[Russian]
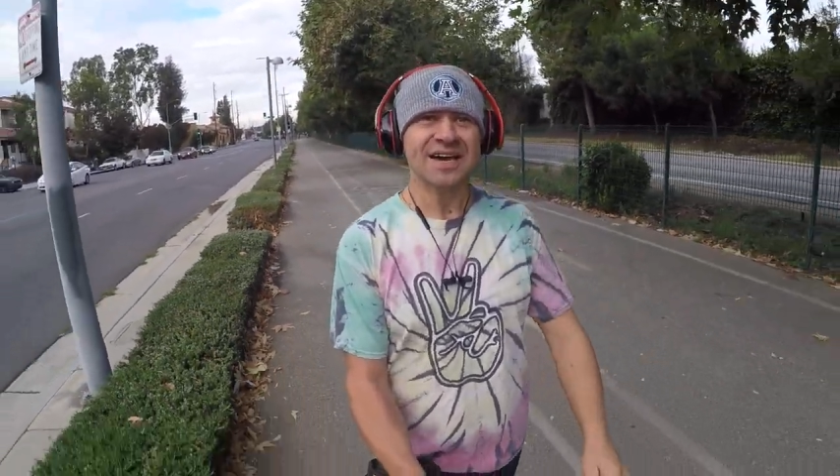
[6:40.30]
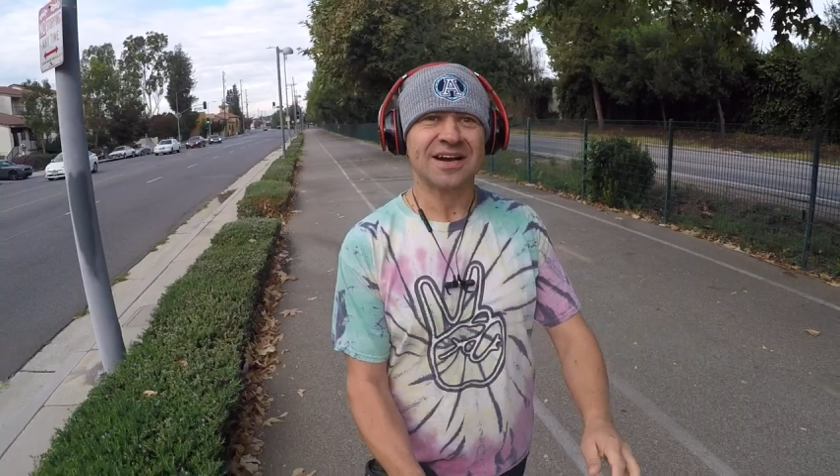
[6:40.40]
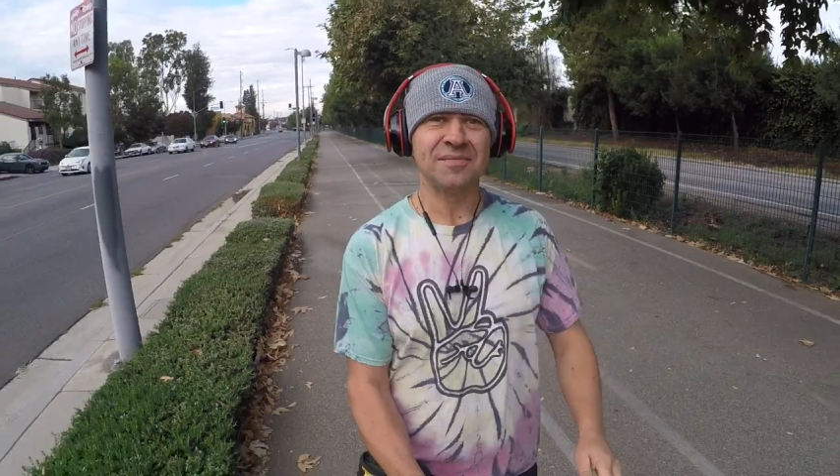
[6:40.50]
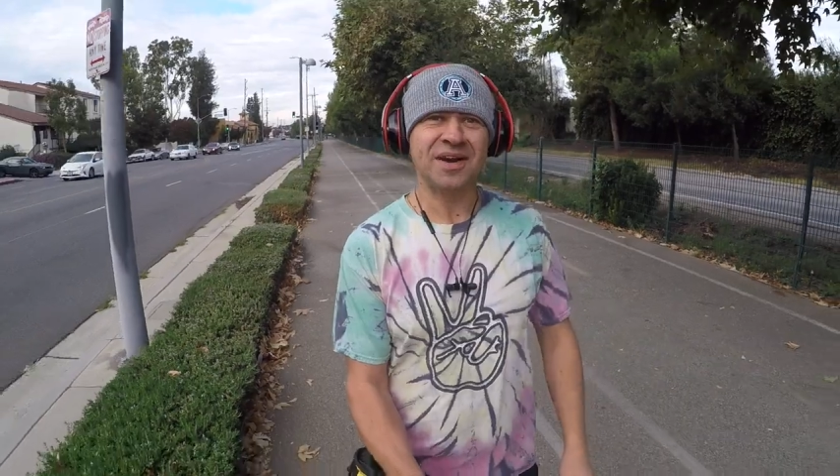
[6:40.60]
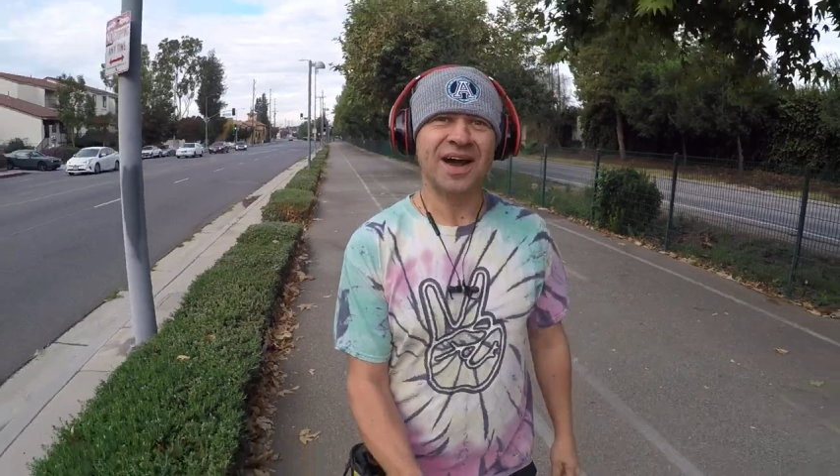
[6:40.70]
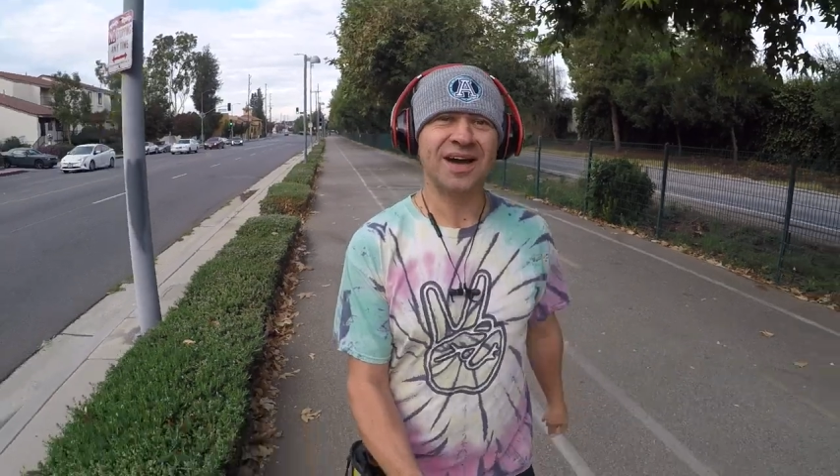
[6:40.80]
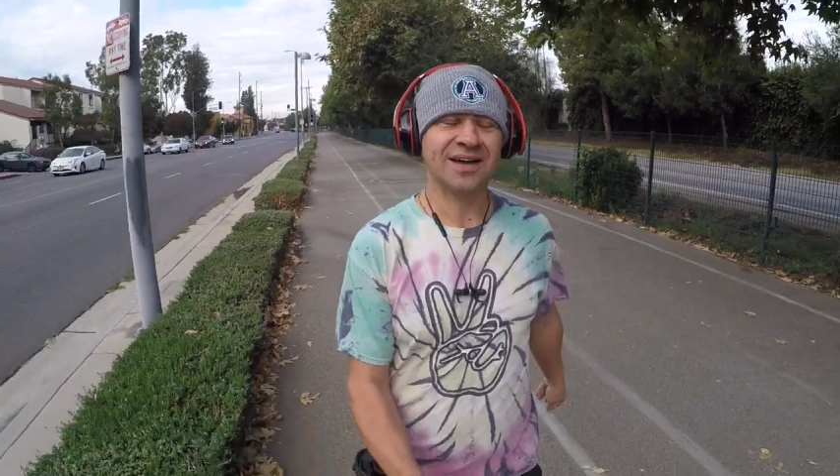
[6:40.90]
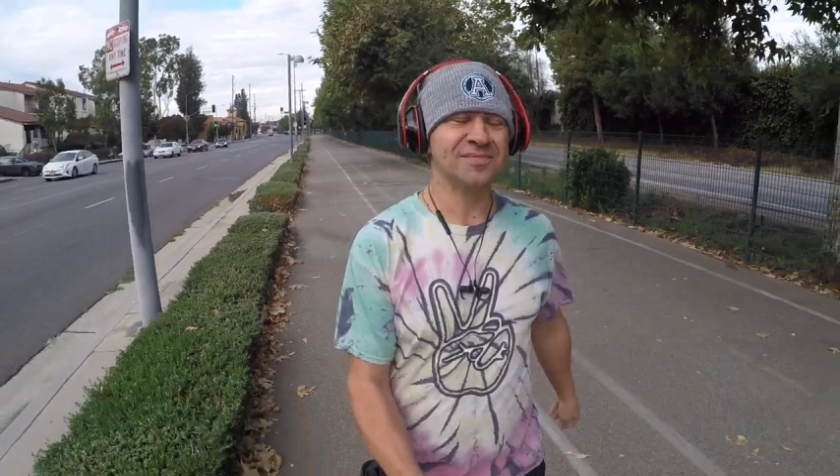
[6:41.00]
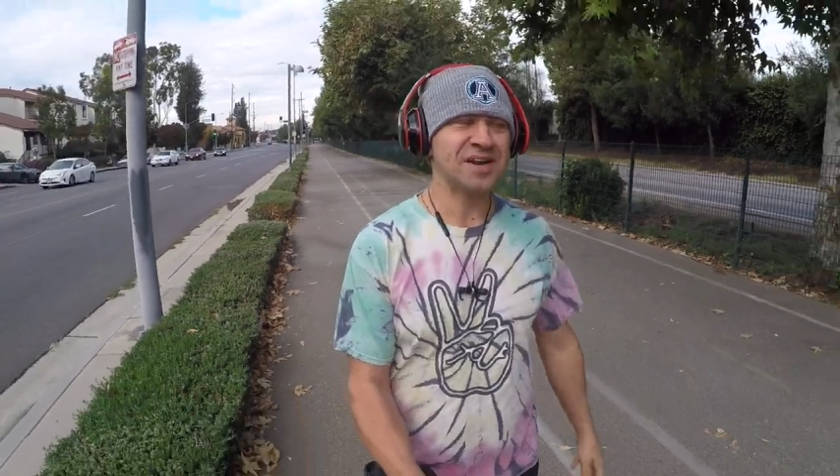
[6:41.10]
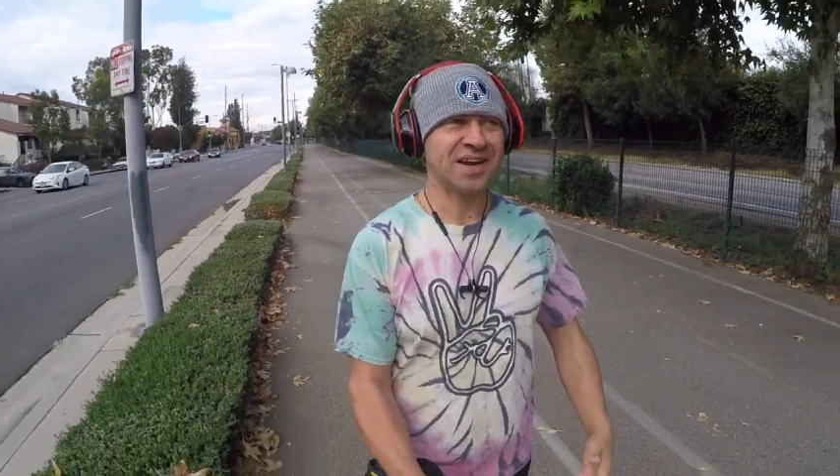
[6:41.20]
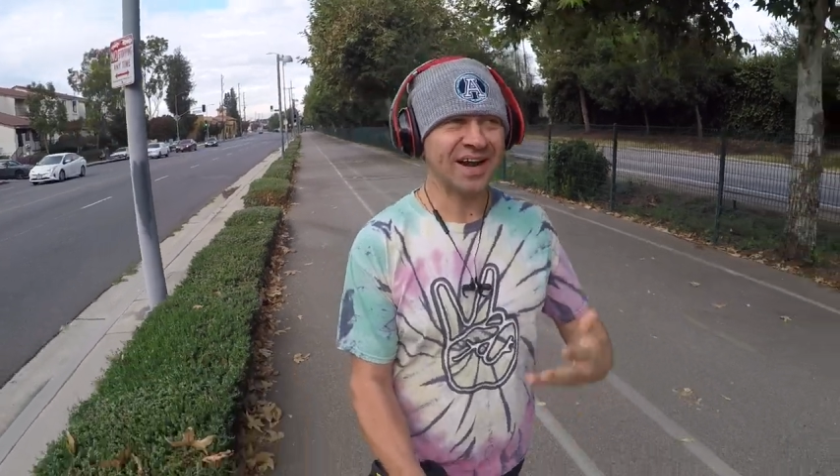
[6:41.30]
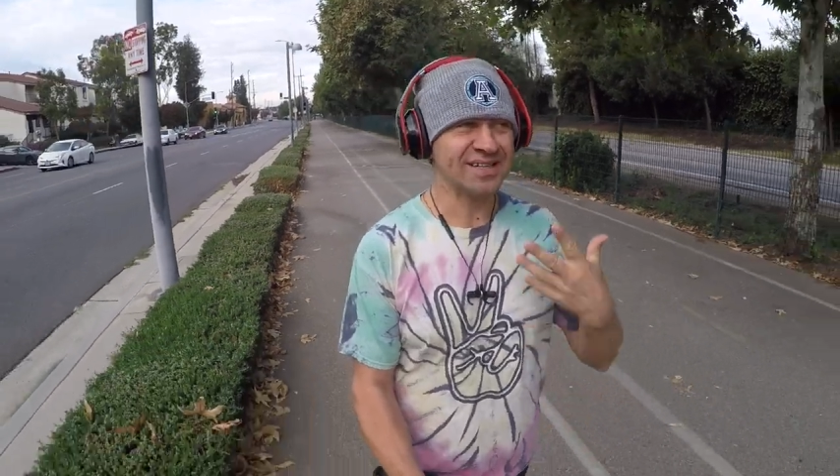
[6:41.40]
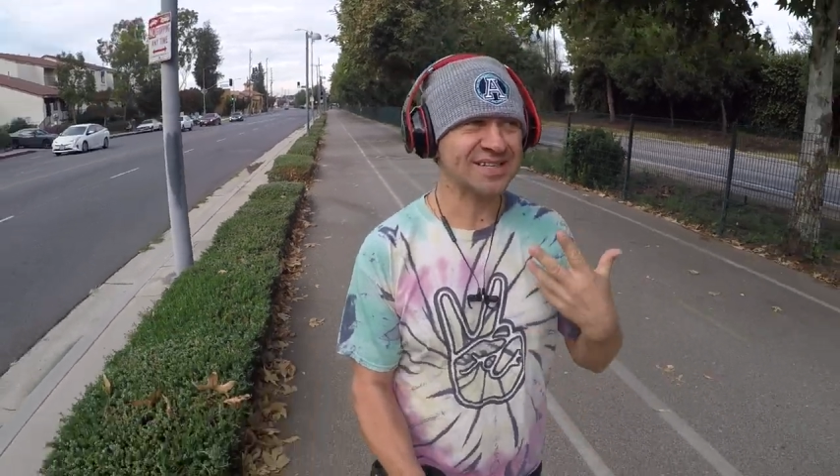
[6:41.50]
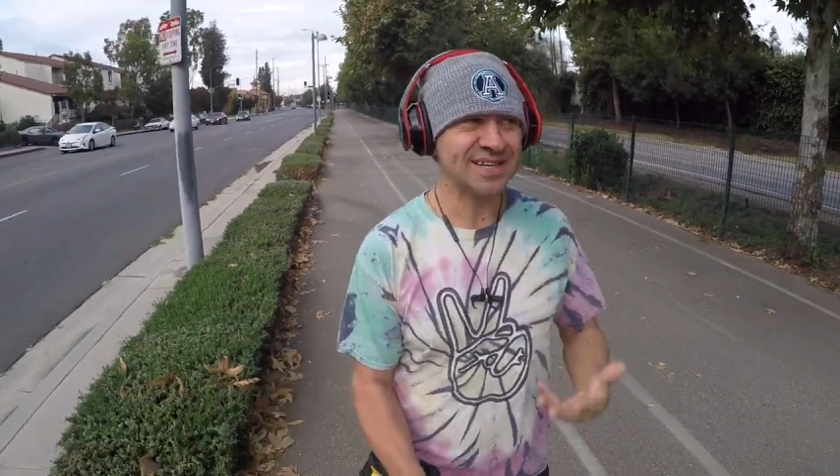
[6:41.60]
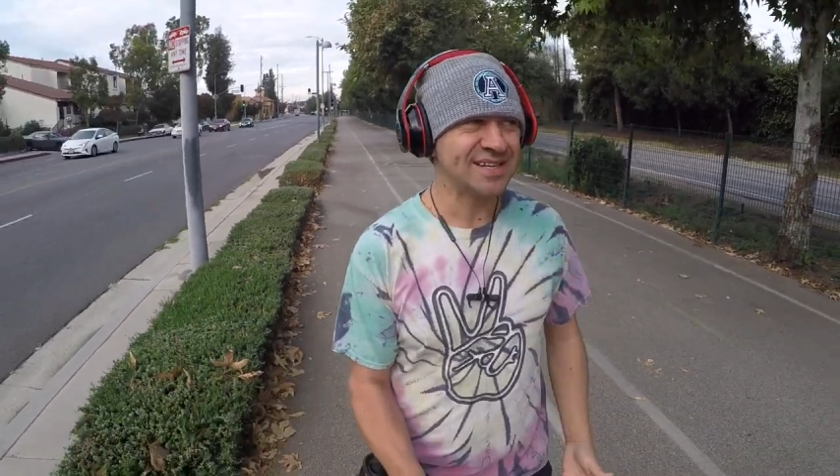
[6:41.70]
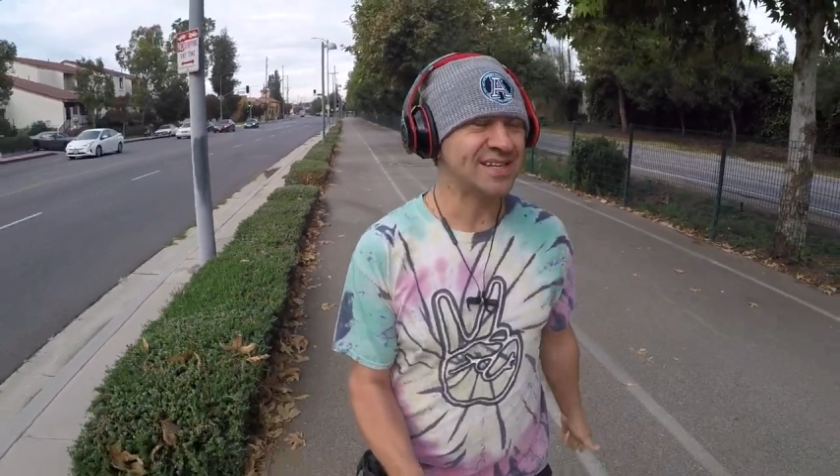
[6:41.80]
к, амера... к американской